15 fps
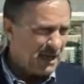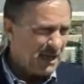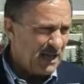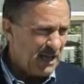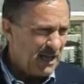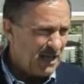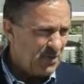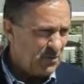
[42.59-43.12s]

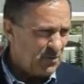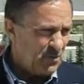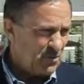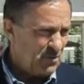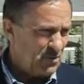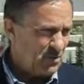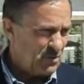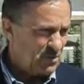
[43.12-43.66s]
è
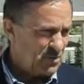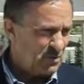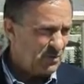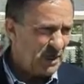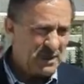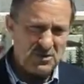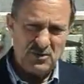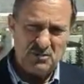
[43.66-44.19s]
uno
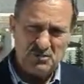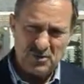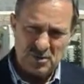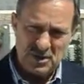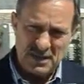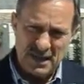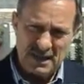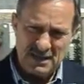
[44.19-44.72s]
strumento
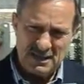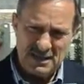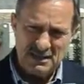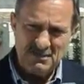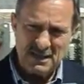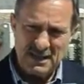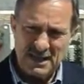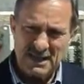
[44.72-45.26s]
importante
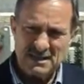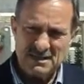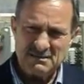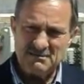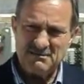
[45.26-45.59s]
perché